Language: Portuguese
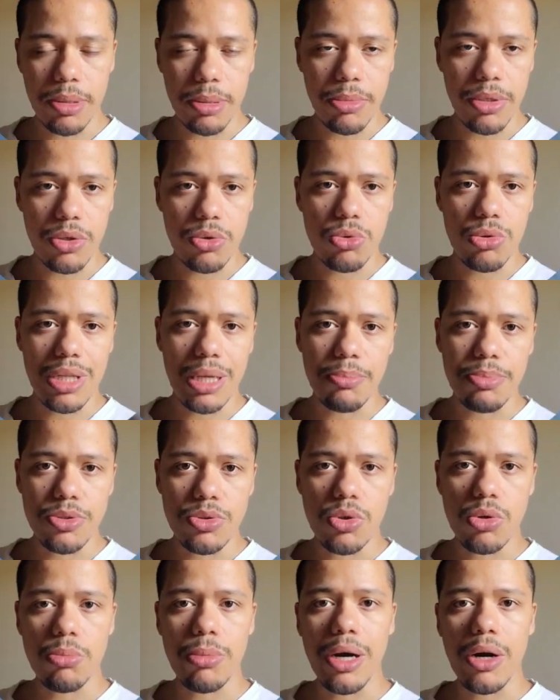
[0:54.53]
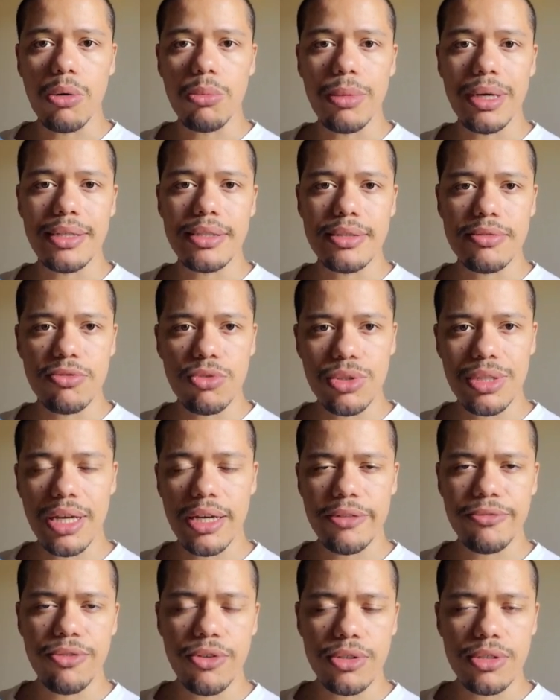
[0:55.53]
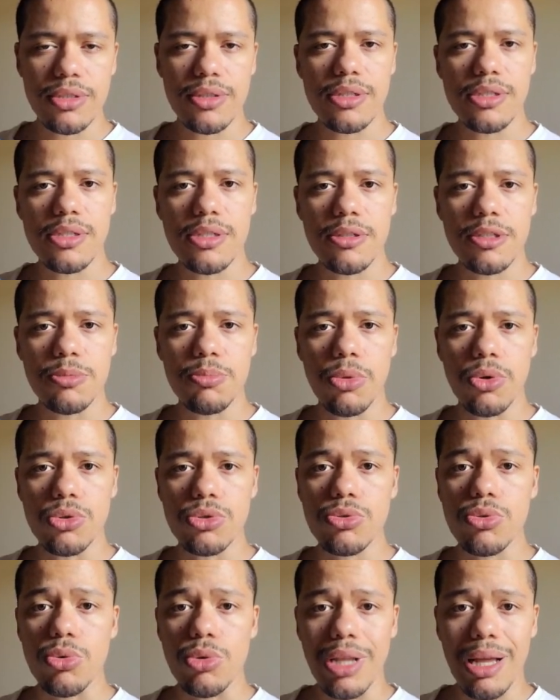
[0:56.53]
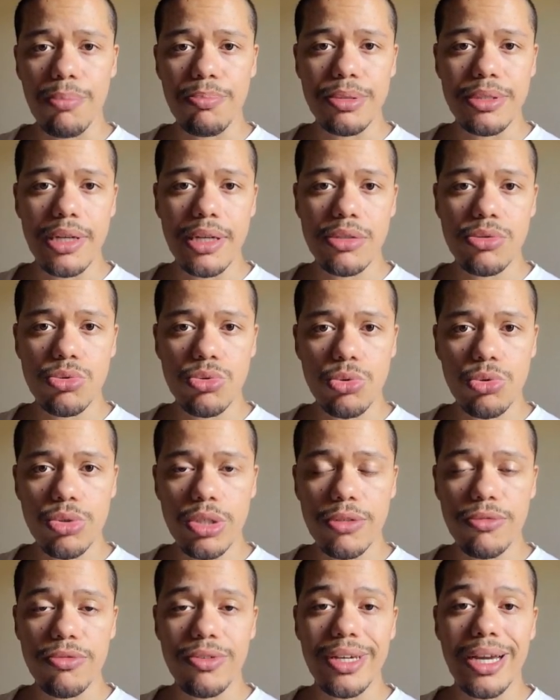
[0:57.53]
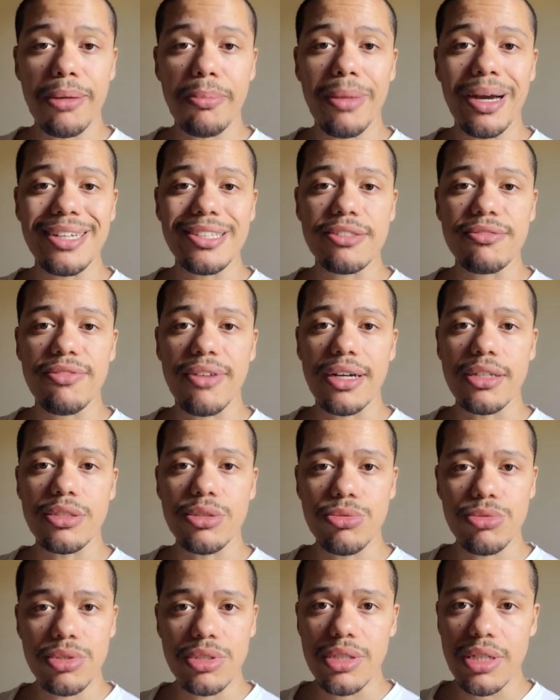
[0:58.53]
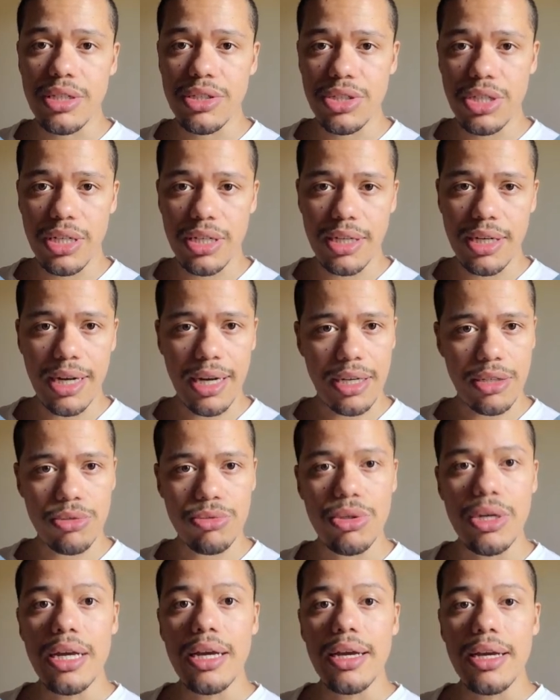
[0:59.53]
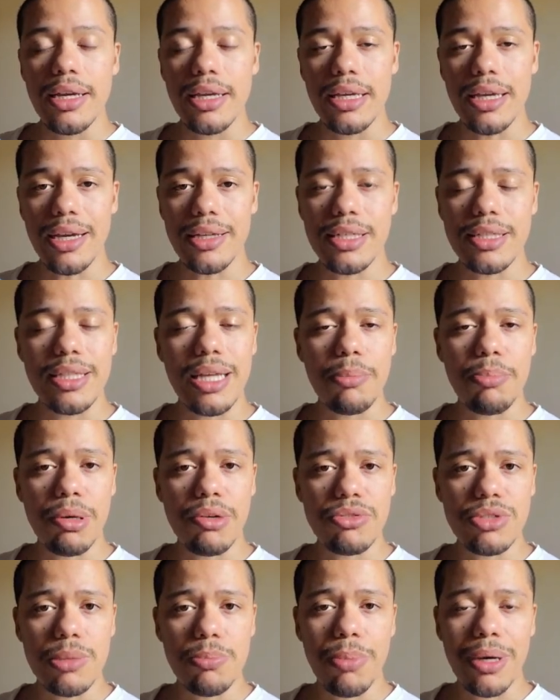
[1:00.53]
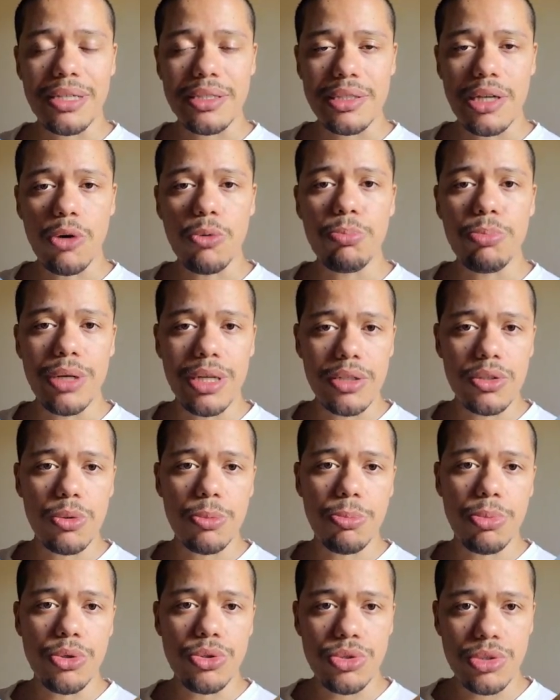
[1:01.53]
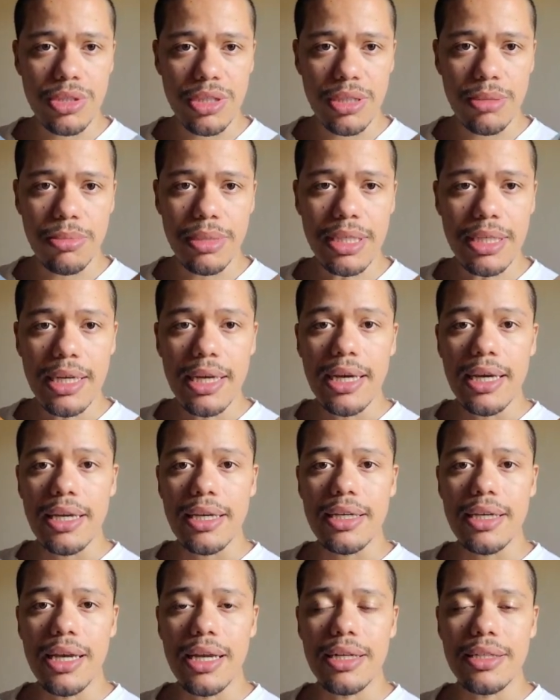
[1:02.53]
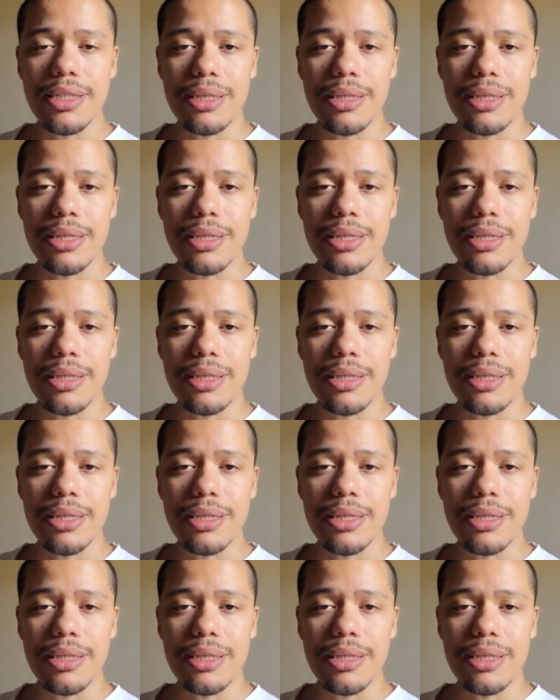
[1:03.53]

primeiro com lápis normal, mas vou estar tá reforçando esse esboço com lápis azul, que fica mais fácil de ser enxergado e ainda dá para você passar o preto por cima e ele